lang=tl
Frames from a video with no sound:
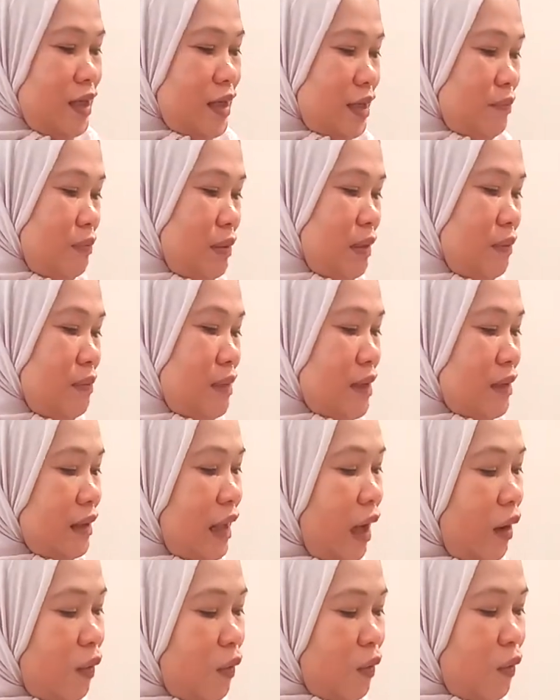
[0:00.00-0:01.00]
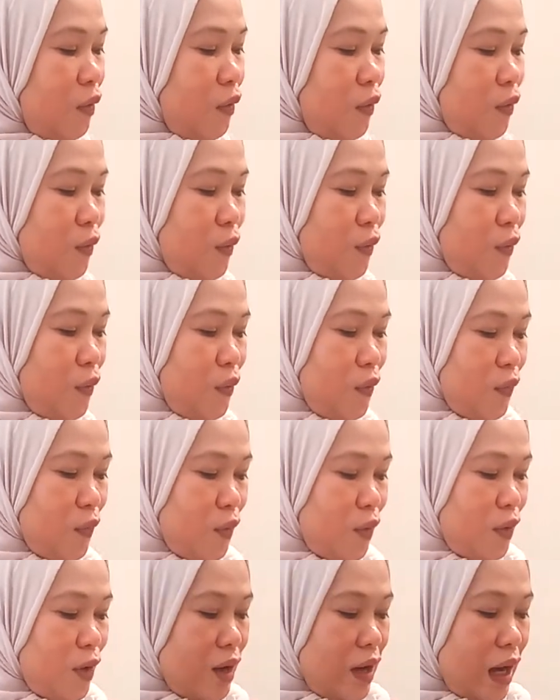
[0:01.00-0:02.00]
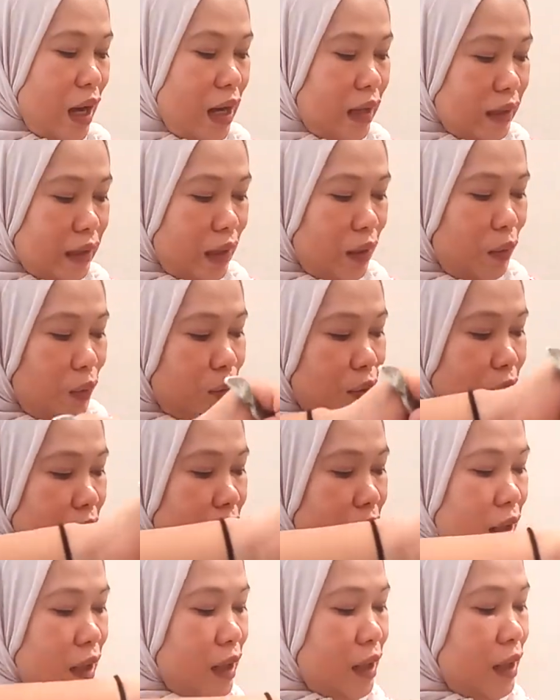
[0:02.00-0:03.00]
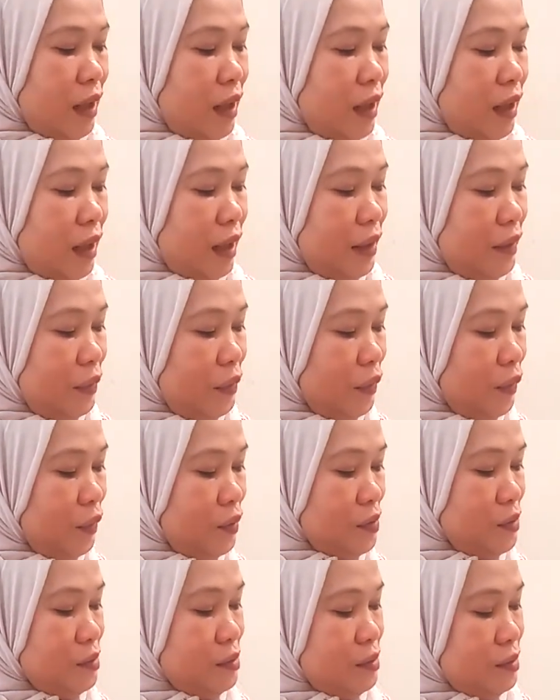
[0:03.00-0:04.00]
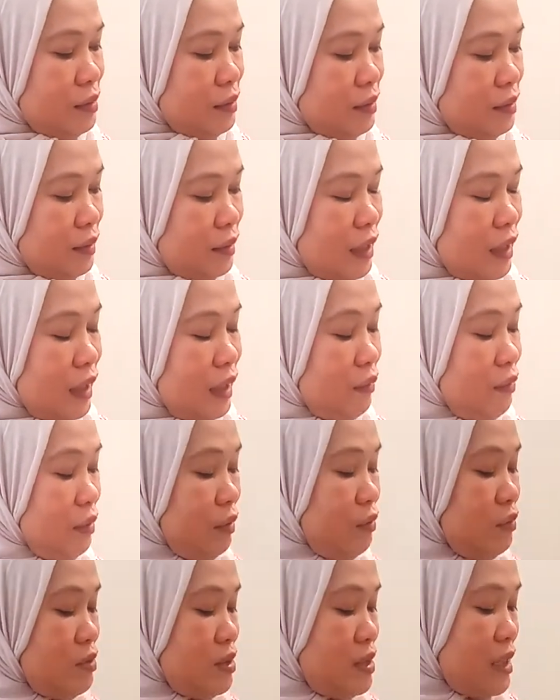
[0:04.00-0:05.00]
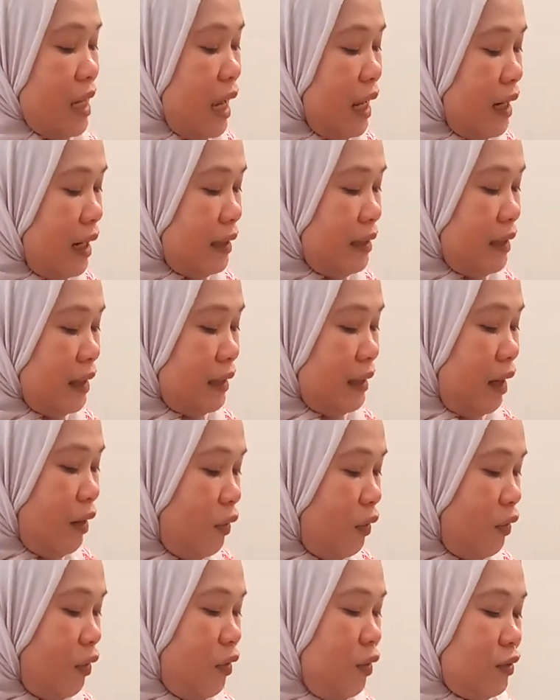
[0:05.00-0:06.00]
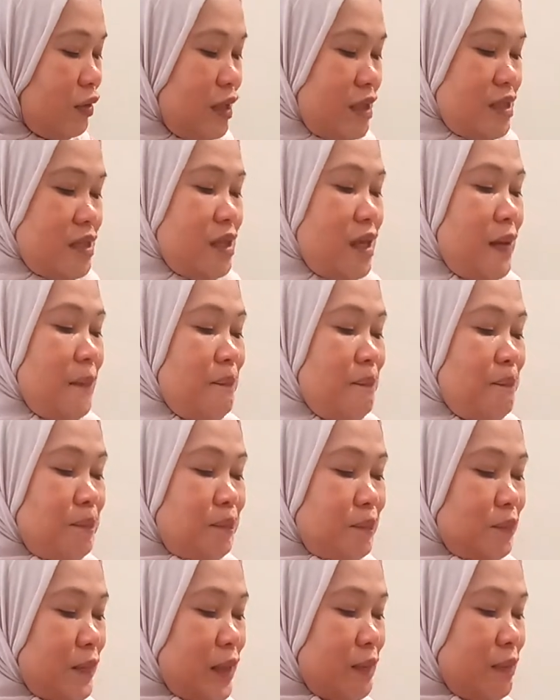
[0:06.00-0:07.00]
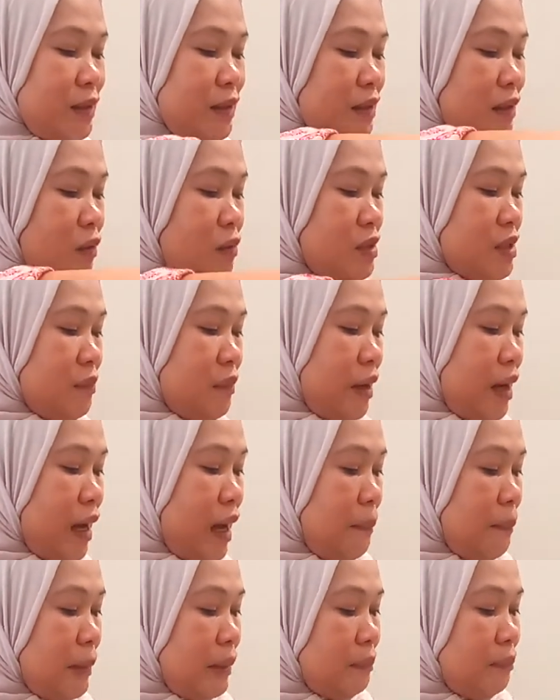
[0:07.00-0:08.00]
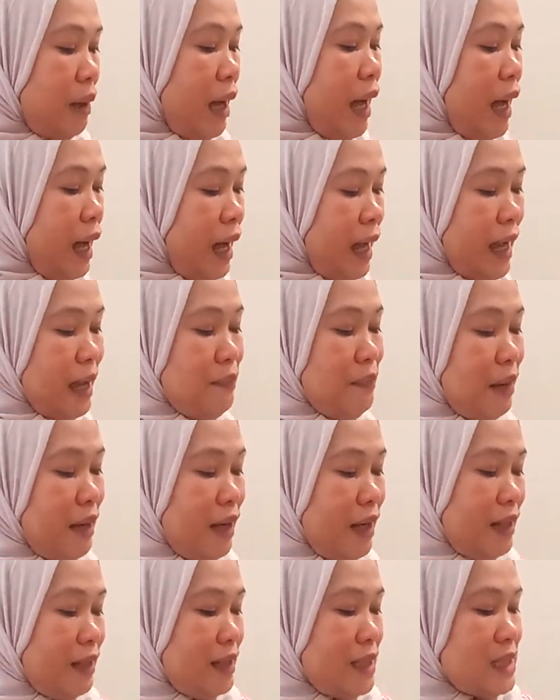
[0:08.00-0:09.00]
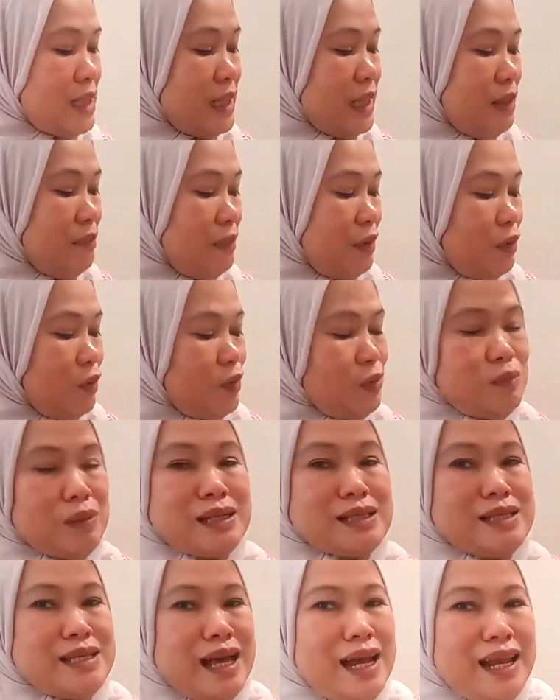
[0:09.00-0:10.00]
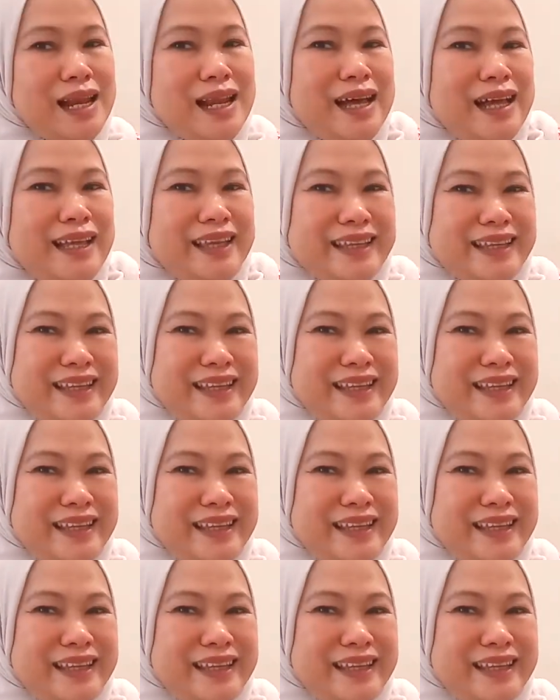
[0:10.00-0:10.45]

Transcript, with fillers: Bibinta ko. Alagyan ko ng ano, gagawin ko ng salad na talong. Tapos bibinta ko sa mga kapitbahay. Baka hindi sila marunong magsalad.